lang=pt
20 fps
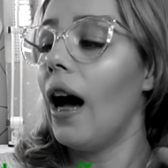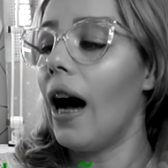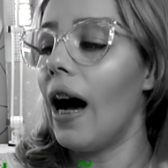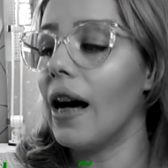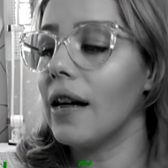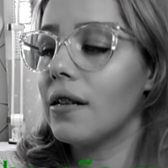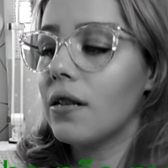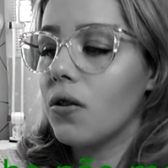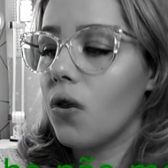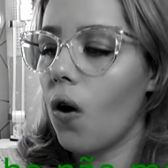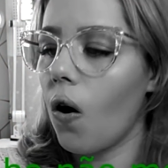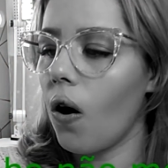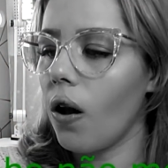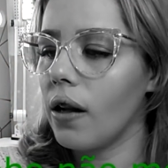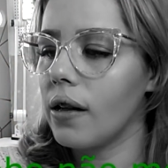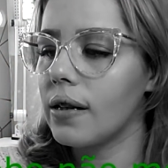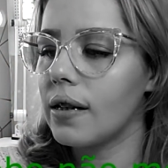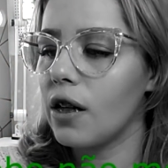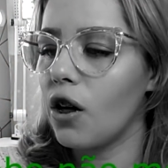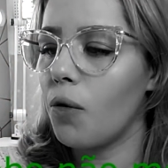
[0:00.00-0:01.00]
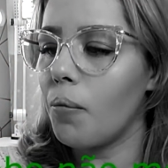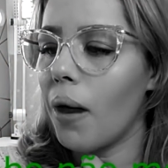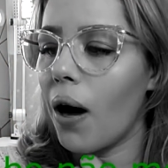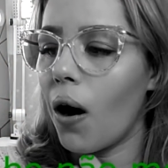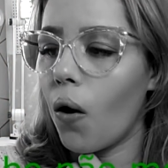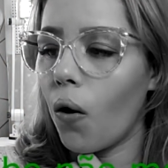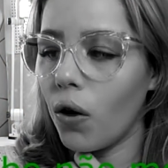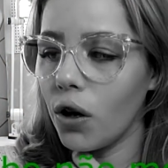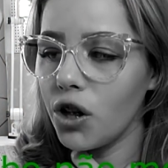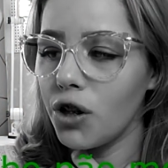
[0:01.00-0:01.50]
as golas são
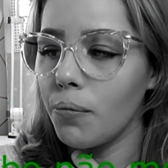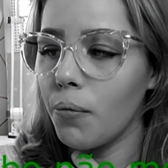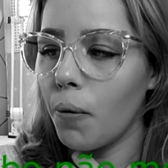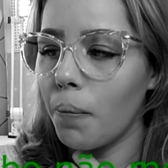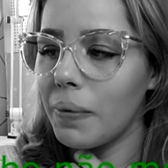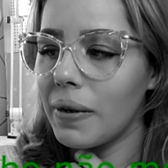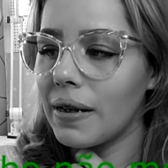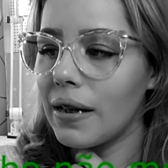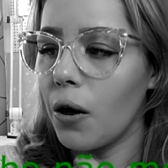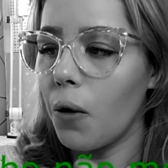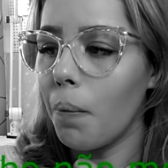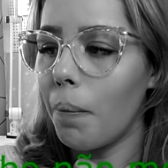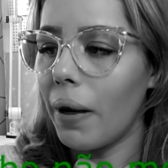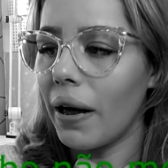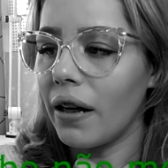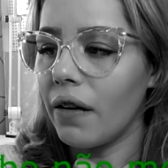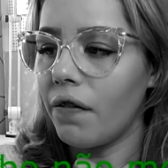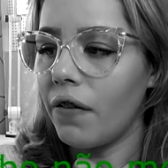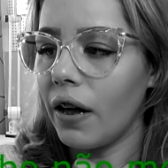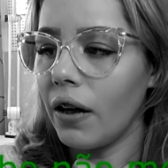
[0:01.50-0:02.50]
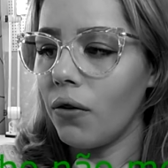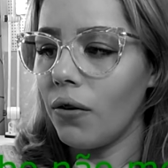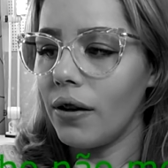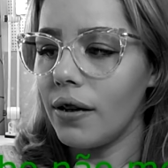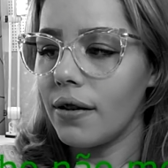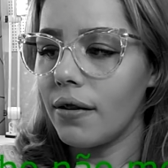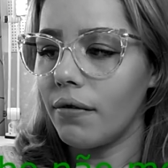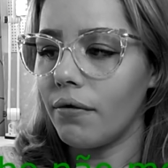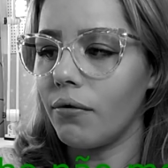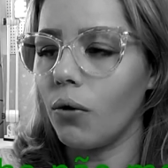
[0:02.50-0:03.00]
uma ótima opção para
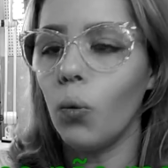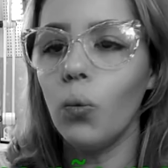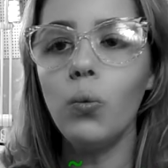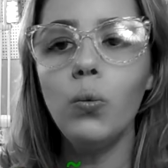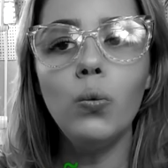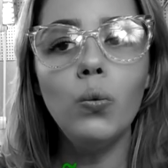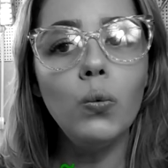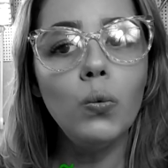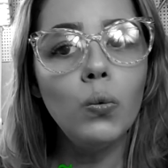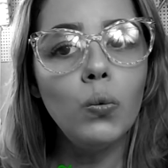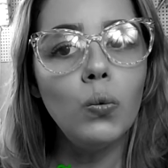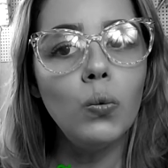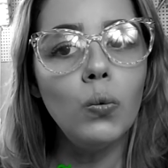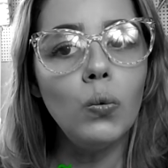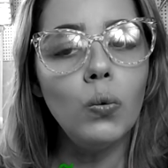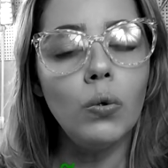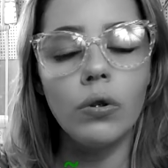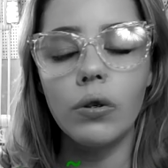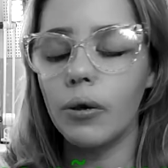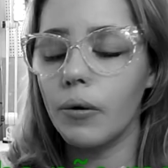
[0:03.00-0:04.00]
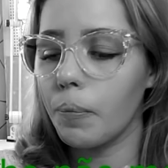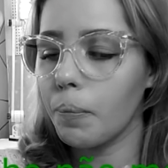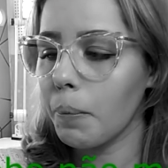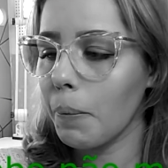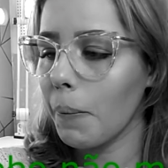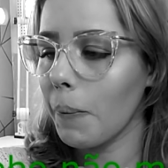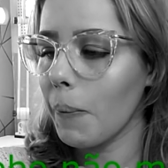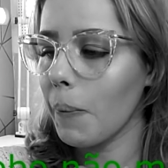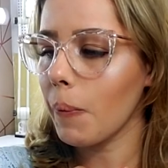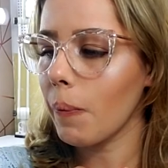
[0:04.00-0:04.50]
valori... uh!
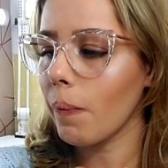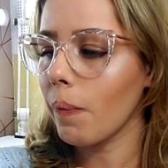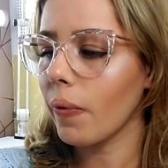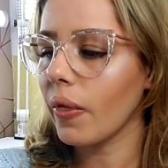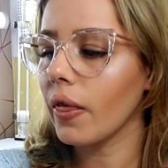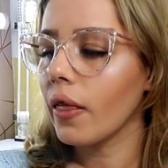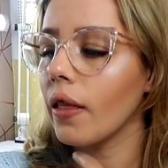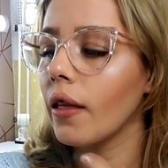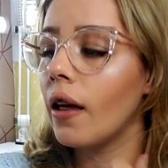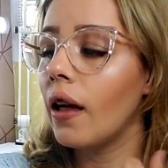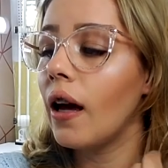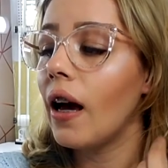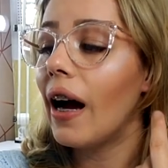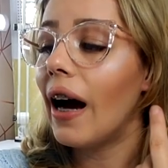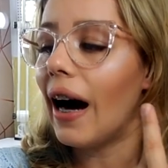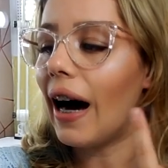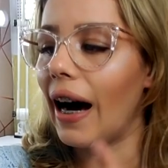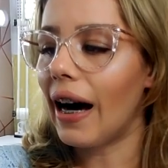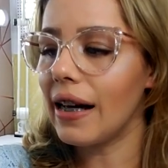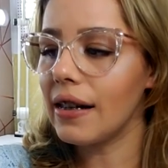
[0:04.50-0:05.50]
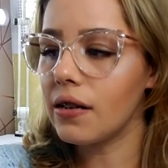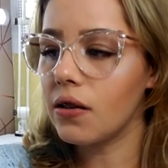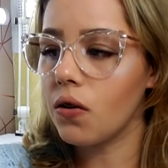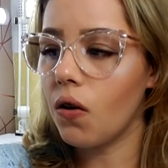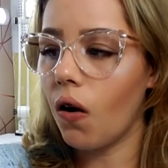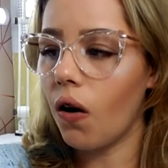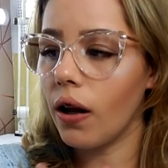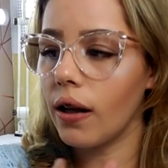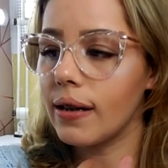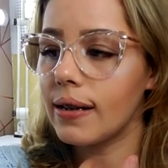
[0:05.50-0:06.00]
As
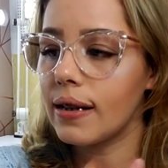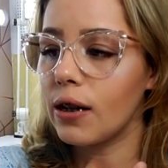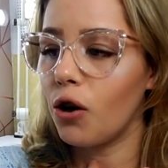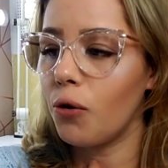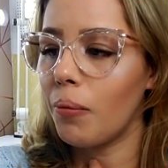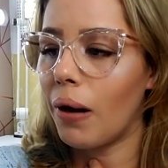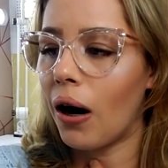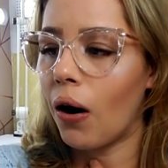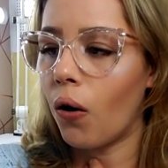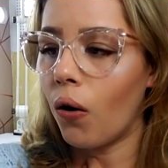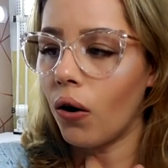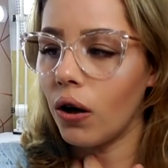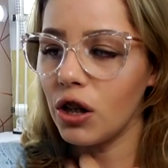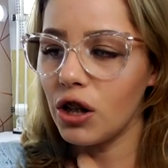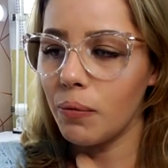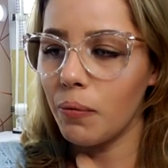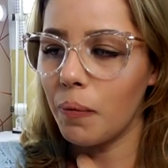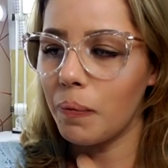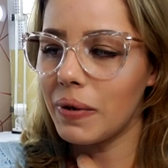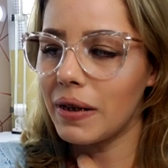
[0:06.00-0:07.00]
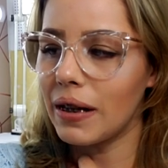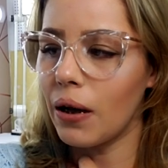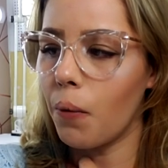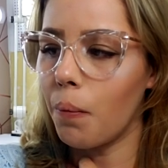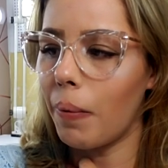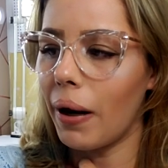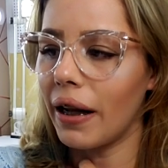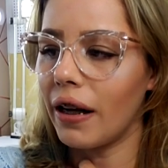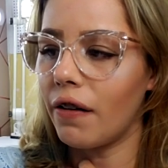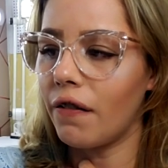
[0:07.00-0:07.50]
golas são uma ótima opção
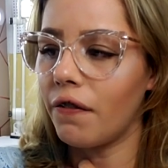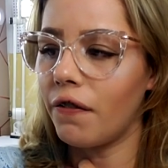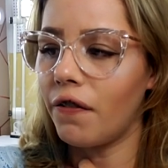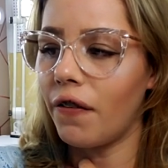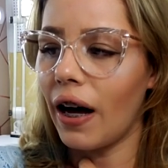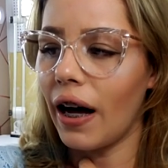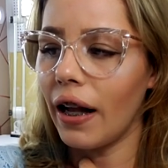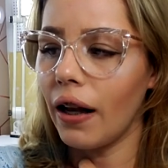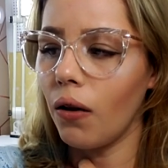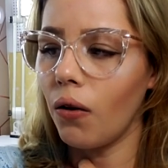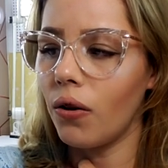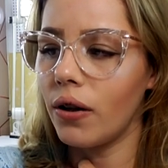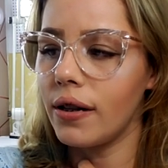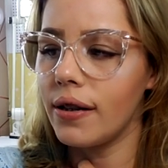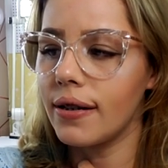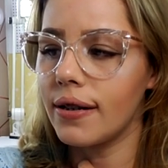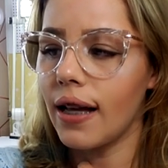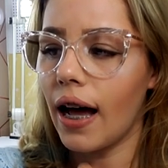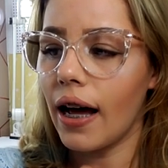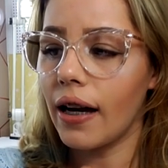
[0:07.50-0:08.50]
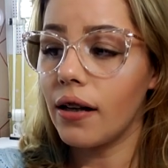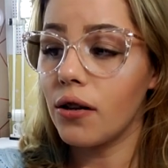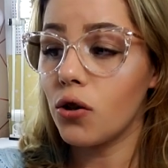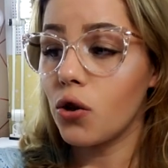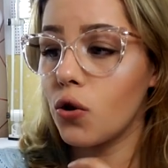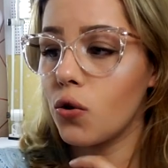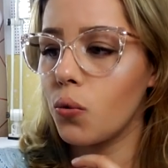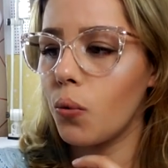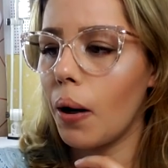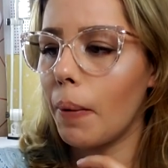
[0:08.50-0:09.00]
para valorizar
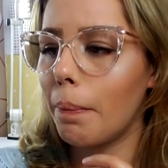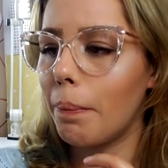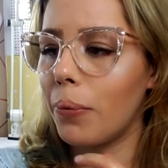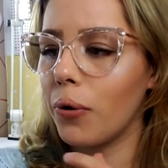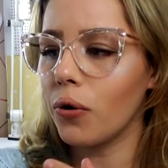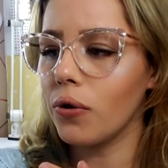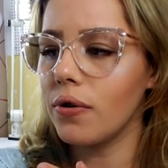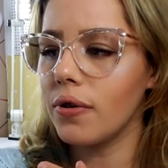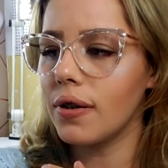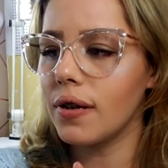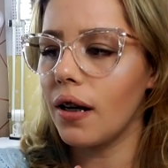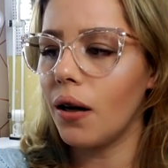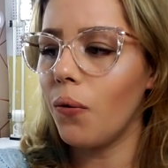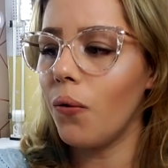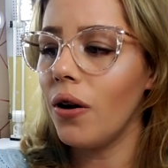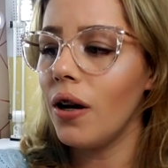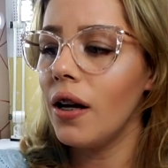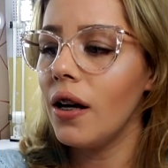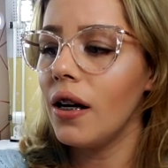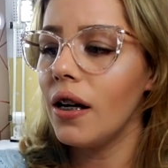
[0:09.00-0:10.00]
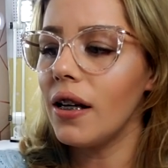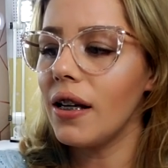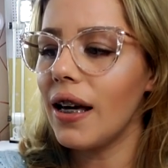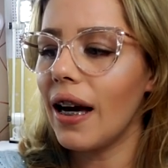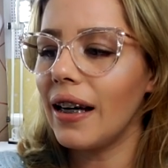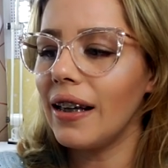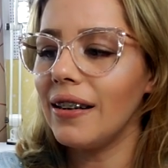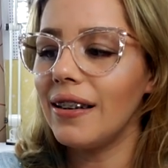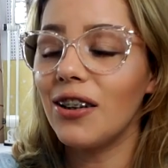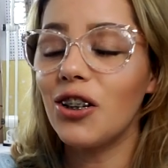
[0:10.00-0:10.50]
sua produção e
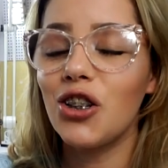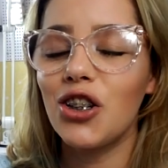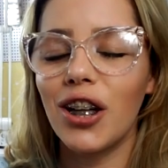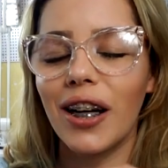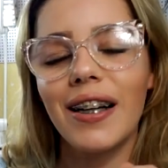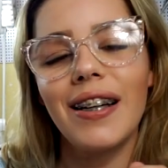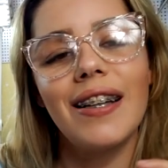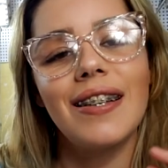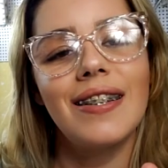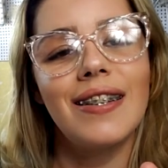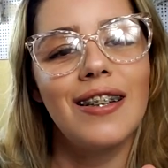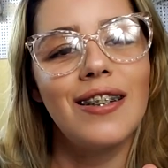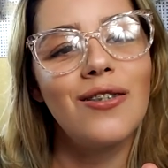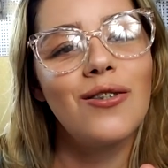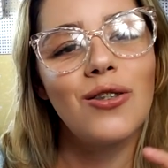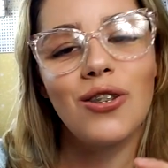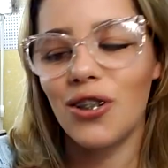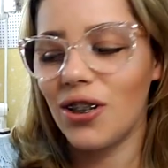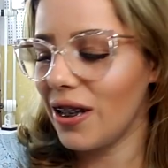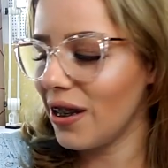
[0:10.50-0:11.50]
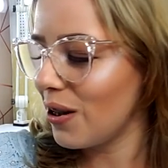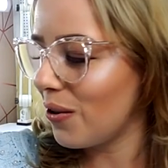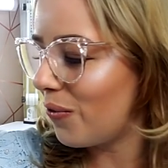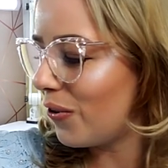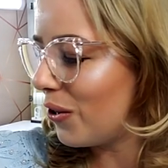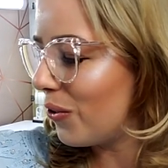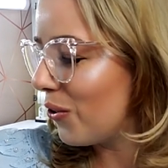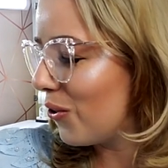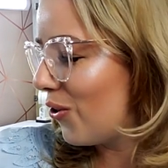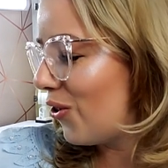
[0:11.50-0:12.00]
ainda te aquecer nos dias
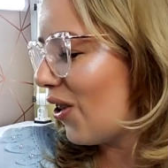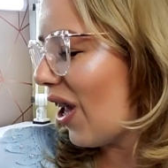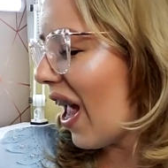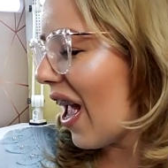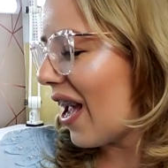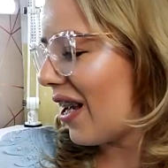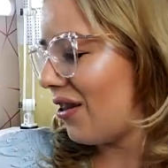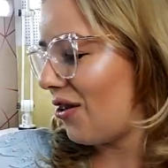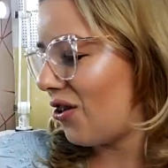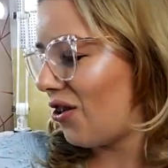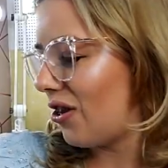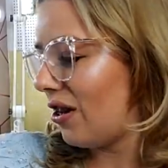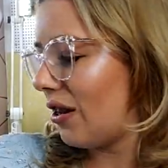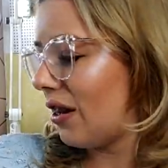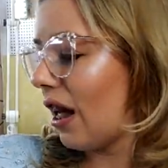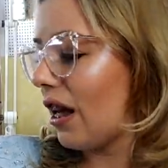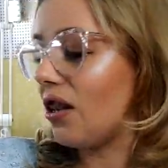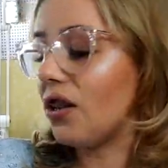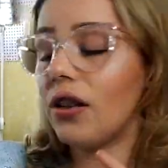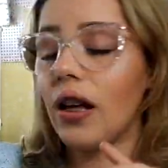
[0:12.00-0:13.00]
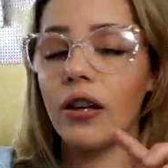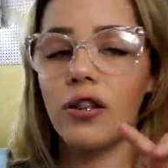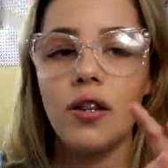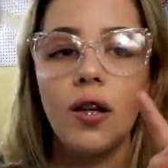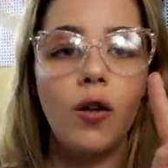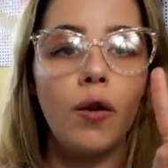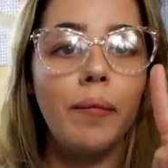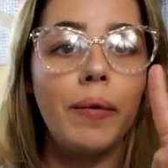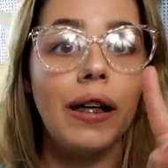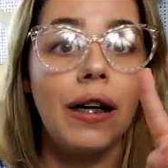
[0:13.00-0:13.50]
frios. Gente, tem, se
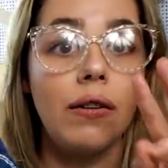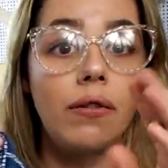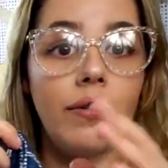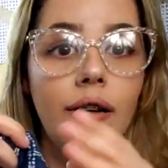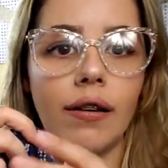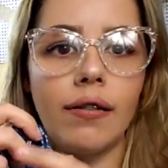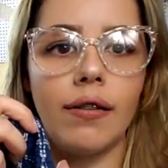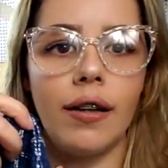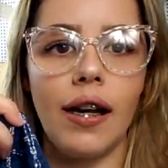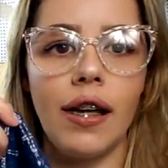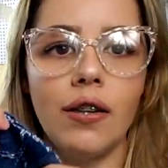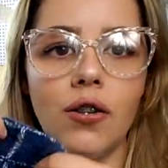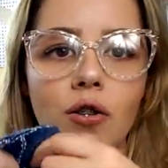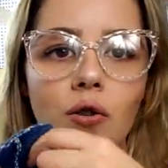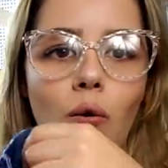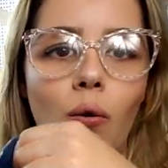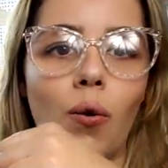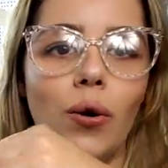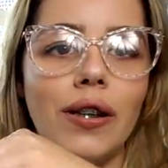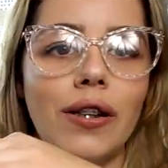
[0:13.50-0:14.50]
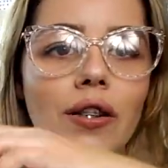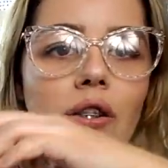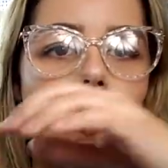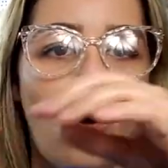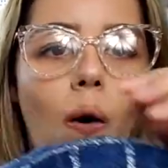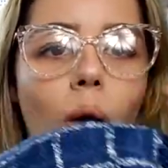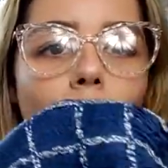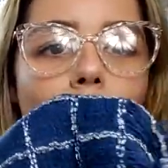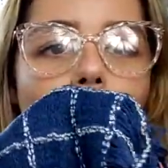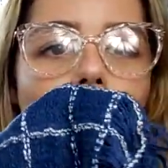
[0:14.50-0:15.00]
eu não me engano, tem três cores.
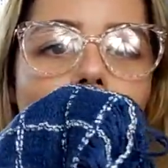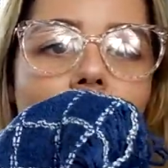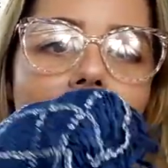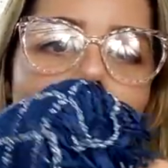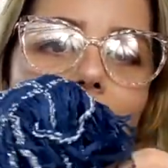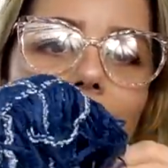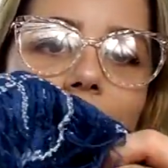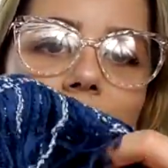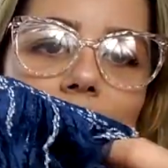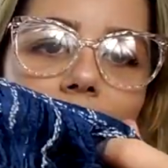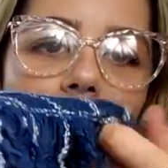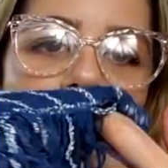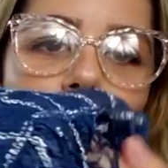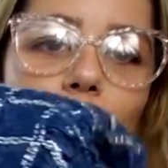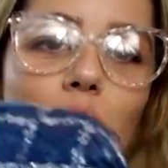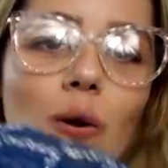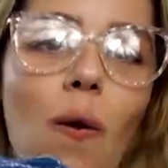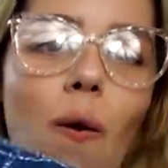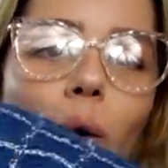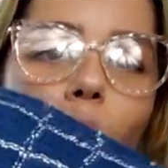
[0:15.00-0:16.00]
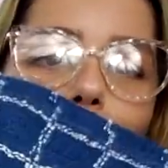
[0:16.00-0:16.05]
Olha isso!